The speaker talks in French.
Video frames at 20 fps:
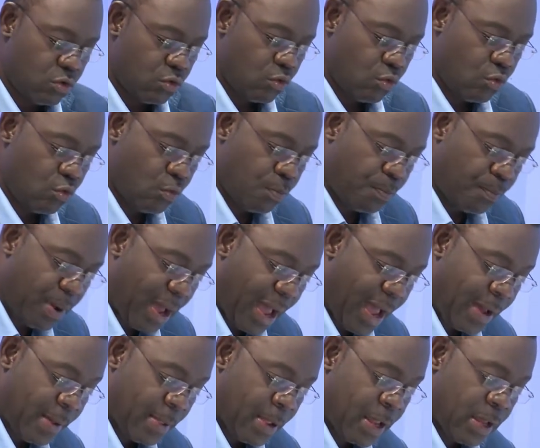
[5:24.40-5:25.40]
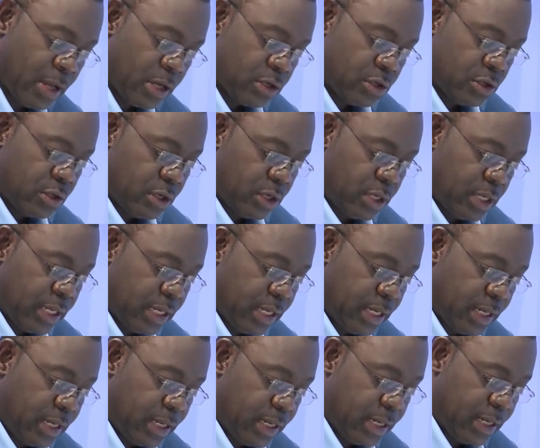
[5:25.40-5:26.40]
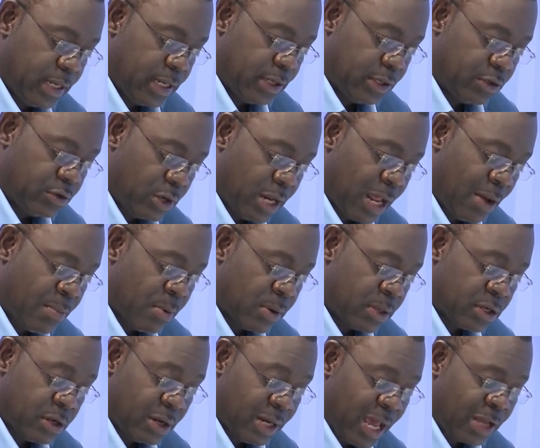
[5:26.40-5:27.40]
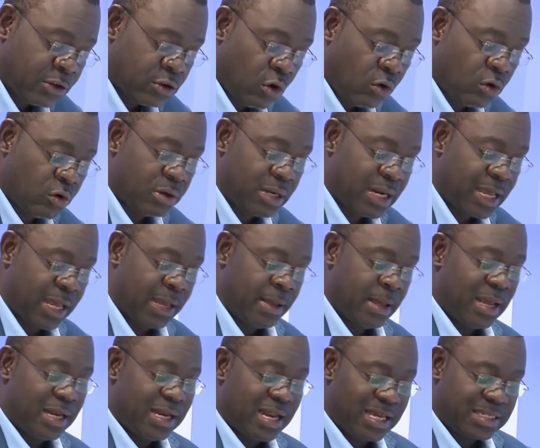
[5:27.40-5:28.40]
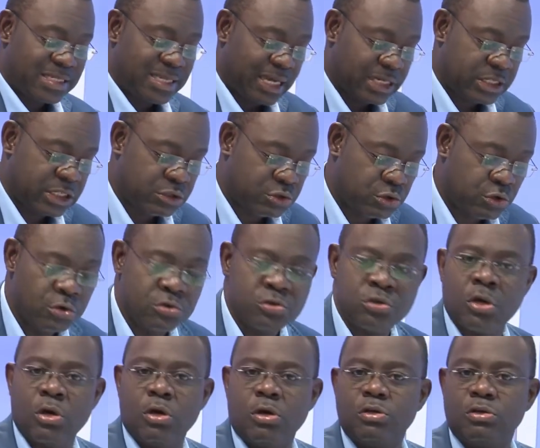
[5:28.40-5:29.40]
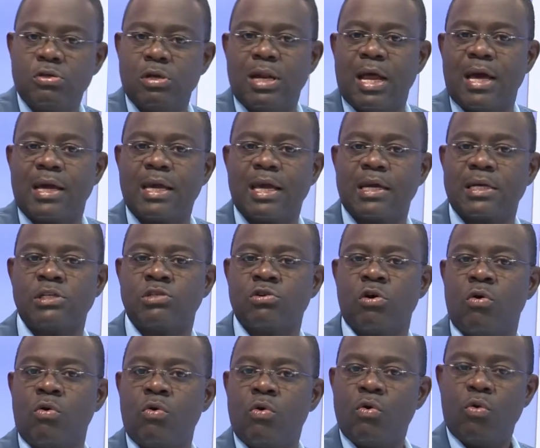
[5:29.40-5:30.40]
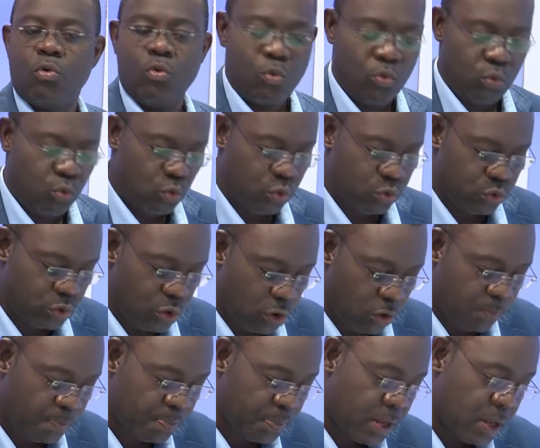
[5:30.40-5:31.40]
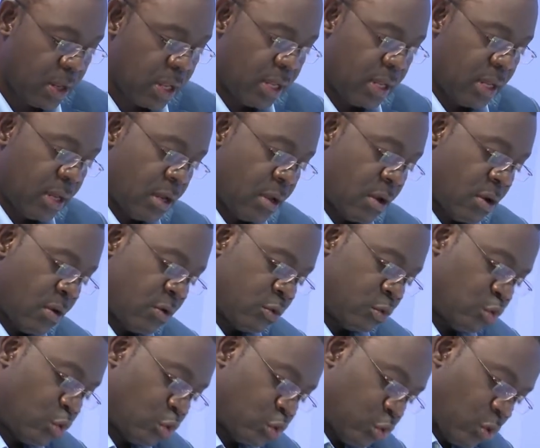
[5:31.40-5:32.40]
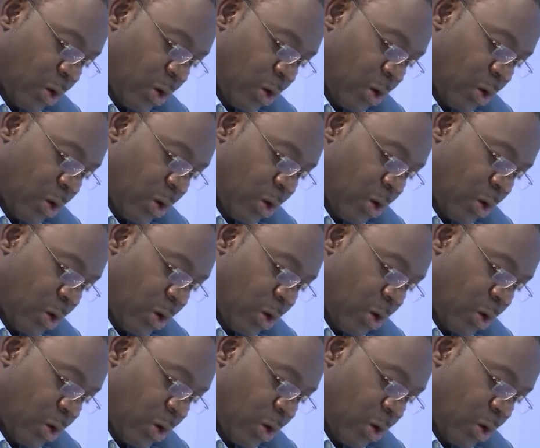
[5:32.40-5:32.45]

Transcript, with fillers: ou pas. Et de de là donc naît la certitude de la guérison ou non. Toujours